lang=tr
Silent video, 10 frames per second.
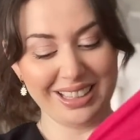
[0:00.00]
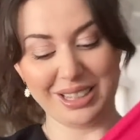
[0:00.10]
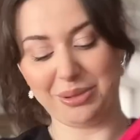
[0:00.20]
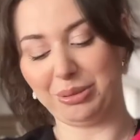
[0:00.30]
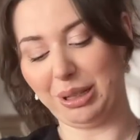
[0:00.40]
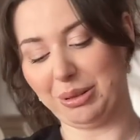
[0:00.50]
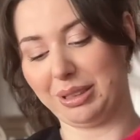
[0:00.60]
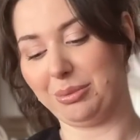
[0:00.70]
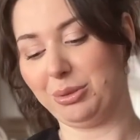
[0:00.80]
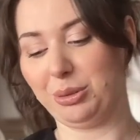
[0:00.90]
Hiç
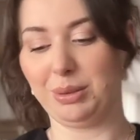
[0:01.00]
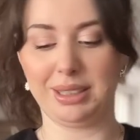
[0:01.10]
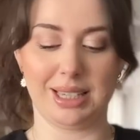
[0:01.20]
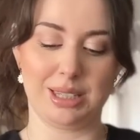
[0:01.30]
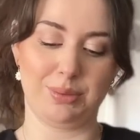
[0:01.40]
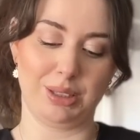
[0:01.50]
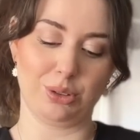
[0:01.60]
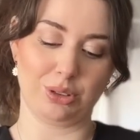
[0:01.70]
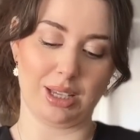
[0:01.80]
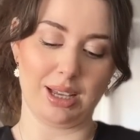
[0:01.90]
bulamadım. Bunu bir kez
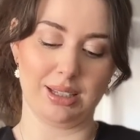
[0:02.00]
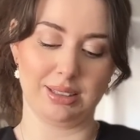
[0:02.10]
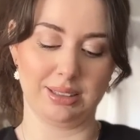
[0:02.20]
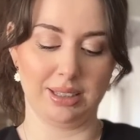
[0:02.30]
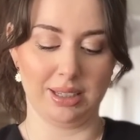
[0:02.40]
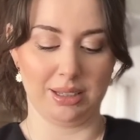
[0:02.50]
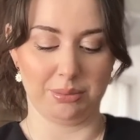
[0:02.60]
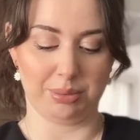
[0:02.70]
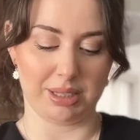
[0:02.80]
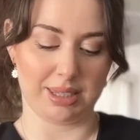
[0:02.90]
videoda
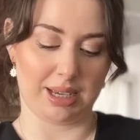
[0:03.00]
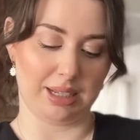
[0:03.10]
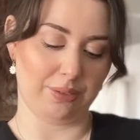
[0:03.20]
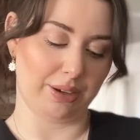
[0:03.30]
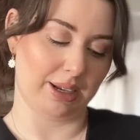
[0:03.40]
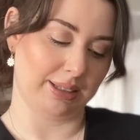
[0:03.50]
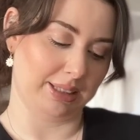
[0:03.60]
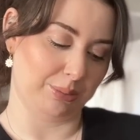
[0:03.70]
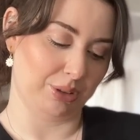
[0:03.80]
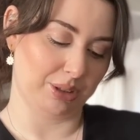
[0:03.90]
5 saniye falan
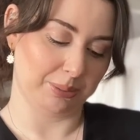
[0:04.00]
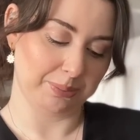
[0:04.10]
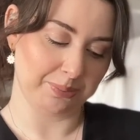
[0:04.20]
giymiştim.